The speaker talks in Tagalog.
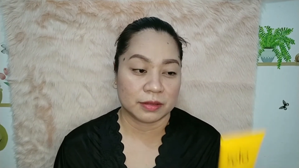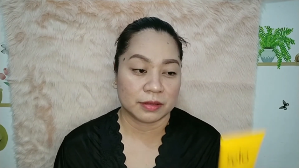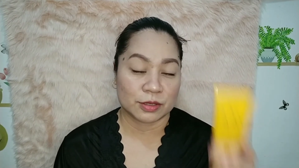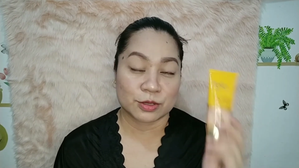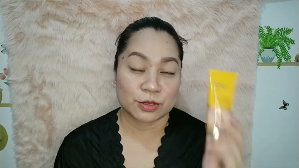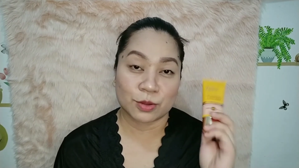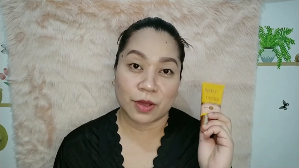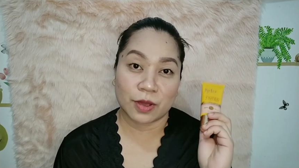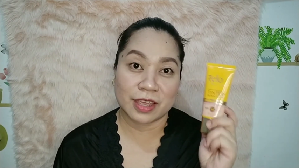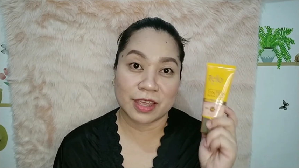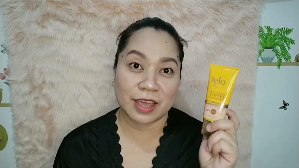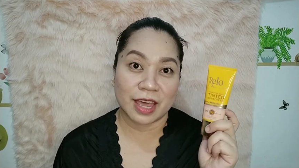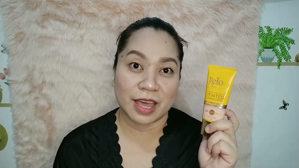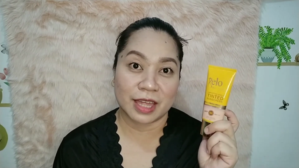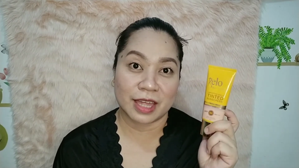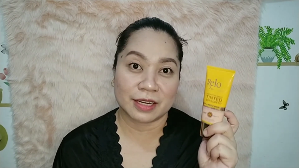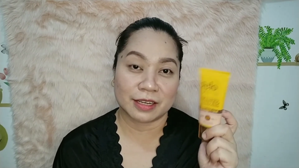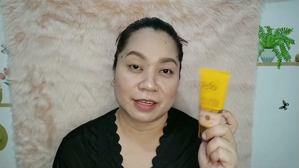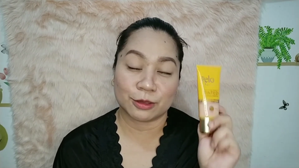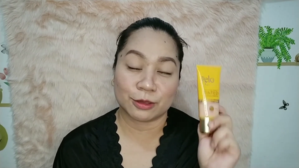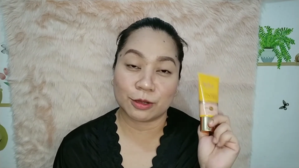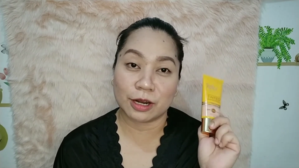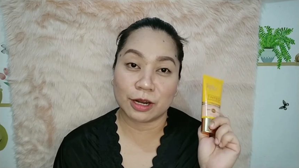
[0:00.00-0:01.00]
So,
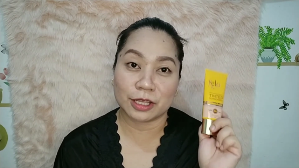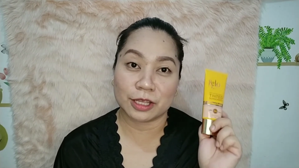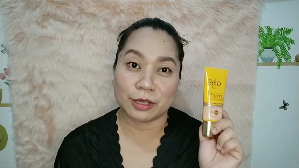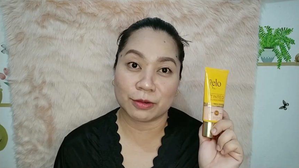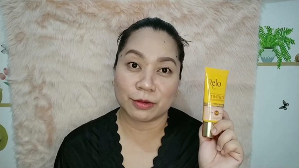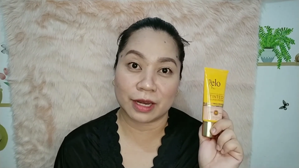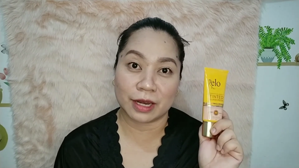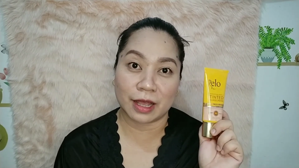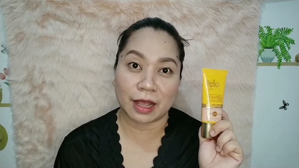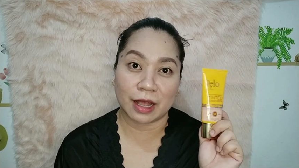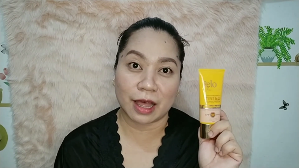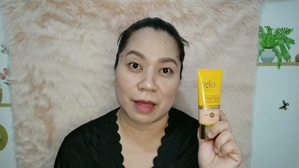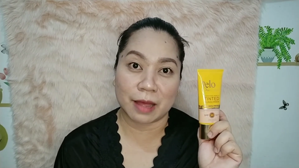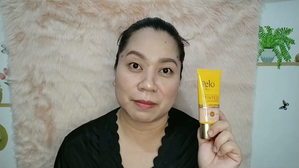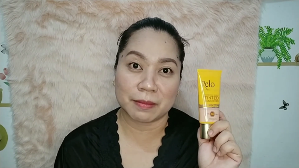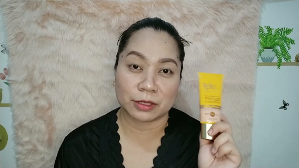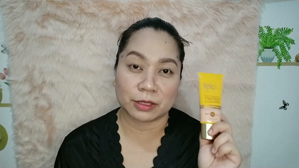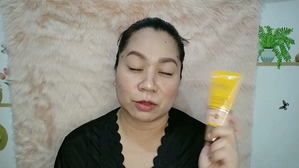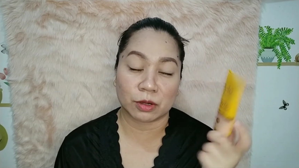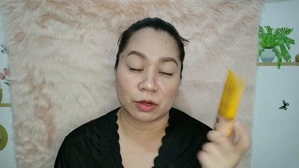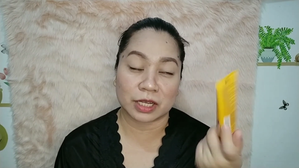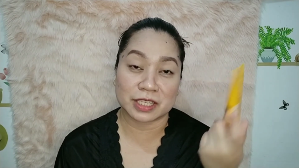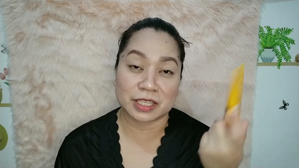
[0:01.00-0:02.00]
ayan. Ito lang yung
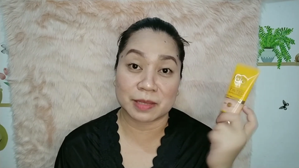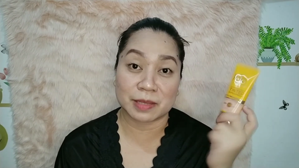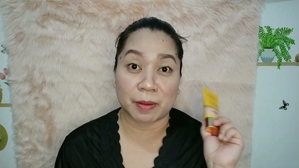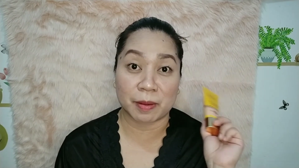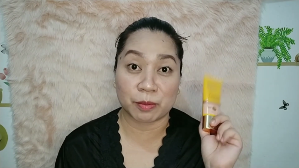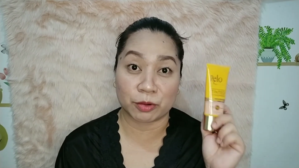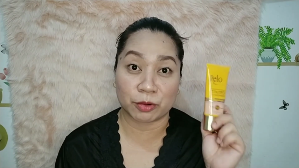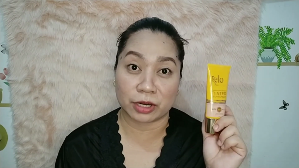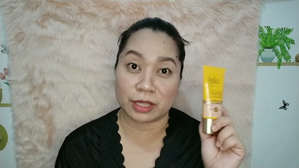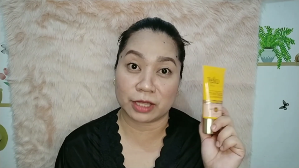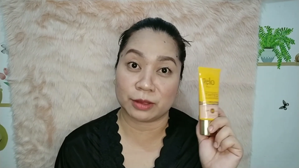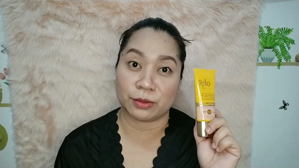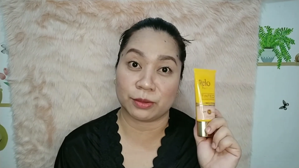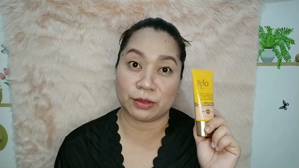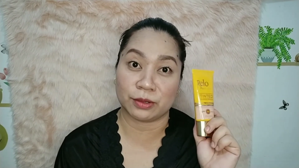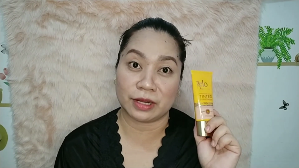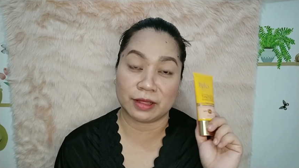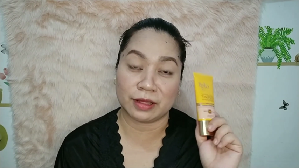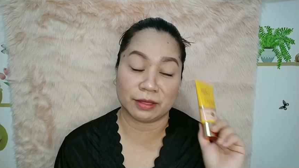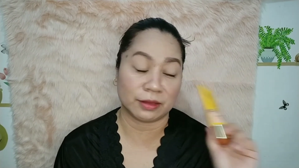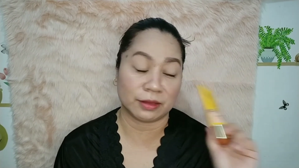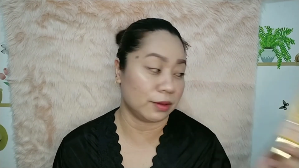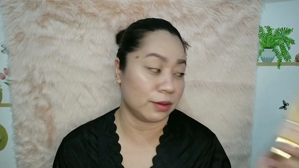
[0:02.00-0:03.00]
ginagamit ko kasi paborito ko
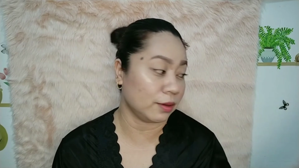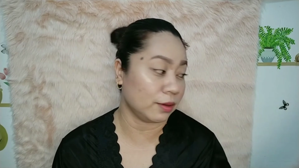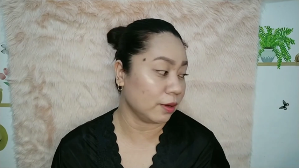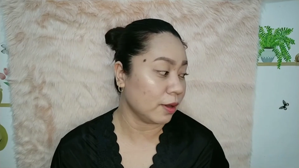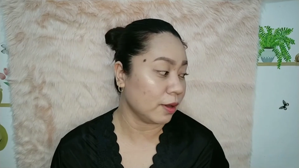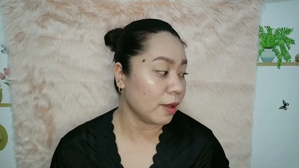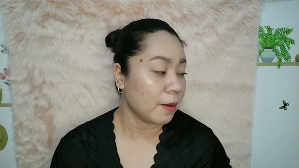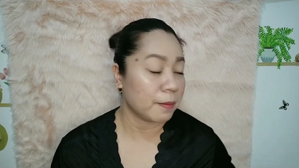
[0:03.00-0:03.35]
din to.